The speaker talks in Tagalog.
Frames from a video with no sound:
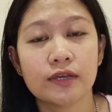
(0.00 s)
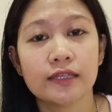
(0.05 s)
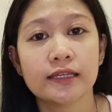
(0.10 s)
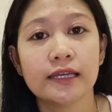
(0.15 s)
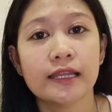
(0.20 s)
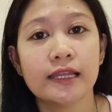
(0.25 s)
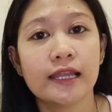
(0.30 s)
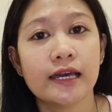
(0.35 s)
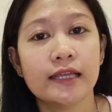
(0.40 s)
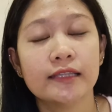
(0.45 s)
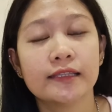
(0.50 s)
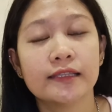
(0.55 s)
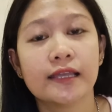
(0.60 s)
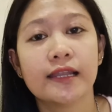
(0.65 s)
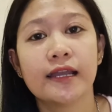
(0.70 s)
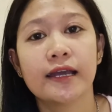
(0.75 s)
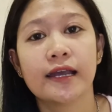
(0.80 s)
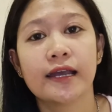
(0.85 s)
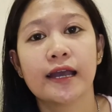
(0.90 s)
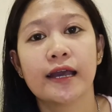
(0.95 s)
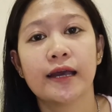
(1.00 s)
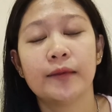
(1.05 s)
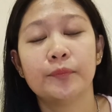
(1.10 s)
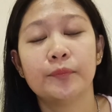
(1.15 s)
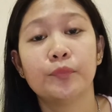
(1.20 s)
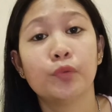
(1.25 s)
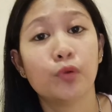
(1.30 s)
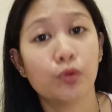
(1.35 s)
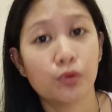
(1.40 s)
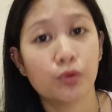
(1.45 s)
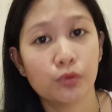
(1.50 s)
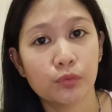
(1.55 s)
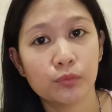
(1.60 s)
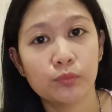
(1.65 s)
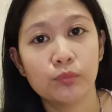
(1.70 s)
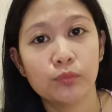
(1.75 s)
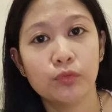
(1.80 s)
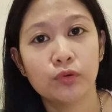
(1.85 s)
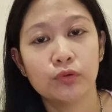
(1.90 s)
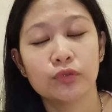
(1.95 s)
ay kailangan talaga ang buo,
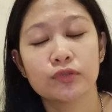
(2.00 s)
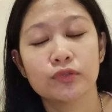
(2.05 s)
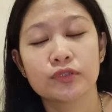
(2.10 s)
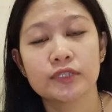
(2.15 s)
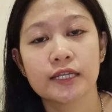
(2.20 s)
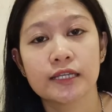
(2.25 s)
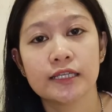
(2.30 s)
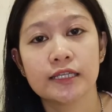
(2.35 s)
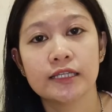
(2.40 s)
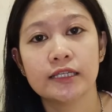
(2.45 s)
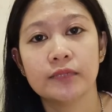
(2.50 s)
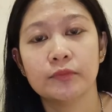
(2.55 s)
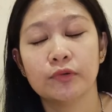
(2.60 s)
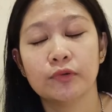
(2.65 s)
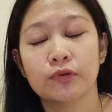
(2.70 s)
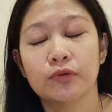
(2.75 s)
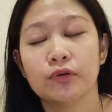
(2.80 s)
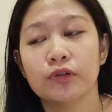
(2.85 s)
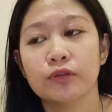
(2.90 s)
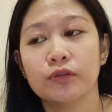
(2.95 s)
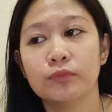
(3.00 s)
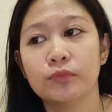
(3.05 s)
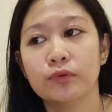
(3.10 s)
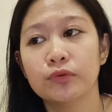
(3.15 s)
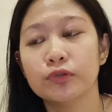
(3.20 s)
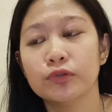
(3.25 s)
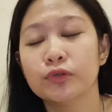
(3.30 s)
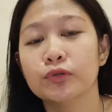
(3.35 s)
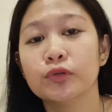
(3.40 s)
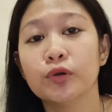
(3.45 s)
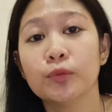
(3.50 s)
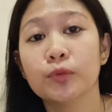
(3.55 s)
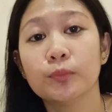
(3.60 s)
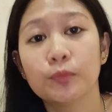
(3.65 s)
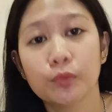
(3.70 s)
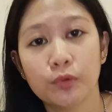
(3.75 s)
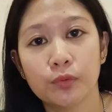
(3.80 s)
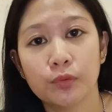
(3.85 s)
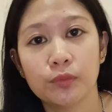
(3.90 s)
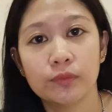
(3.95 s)
buo yung sarili mo or buo yung loob
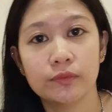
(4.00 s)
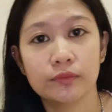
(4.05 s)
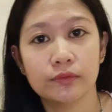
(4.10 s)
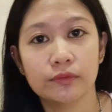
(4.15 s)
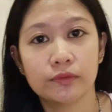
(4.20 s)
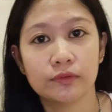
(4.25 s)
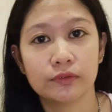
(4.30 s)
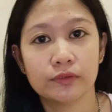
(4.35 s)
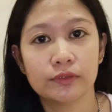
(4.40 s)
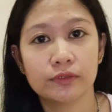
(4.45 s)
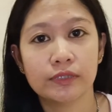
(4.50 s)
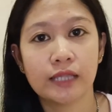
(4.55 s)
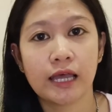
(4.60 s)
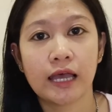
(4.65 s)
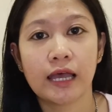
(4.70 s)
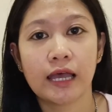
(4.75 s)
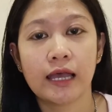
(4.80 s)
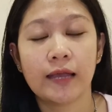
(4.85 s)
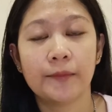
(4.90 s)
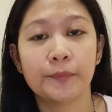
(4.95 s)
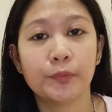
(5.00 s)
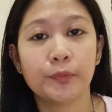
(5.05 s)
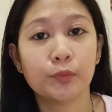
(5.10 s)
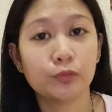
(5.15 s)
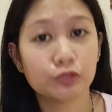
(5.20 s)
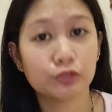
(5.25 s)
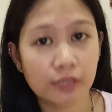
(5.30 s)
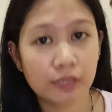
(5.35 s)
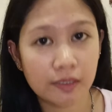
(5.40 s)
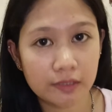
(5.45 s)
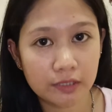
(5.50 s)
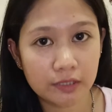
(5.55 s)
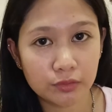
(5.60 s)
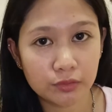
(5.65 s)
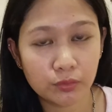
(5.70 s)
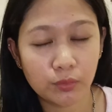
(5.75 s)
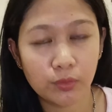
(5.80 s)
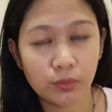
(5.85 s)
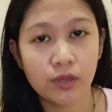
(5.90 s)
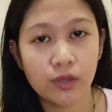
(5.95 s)
mo na pumunta
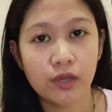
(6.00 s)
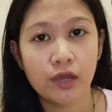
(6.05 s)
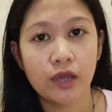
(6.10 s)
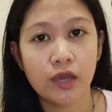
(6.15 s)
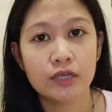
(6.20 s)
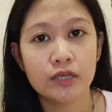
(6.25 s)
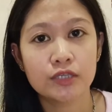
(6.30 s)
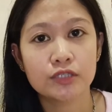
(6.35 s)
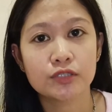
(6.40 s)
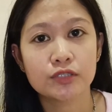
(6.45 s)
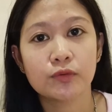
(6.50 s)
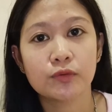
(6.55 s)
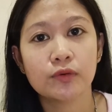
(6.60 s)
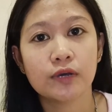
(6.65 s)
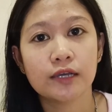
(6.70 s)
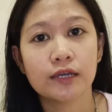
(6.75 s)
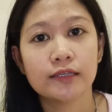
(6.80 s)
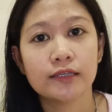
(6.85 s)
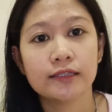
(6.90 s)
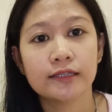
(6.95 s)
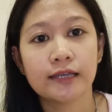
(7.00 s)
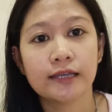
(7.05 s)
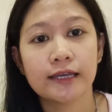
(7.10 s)
dito. So, ayan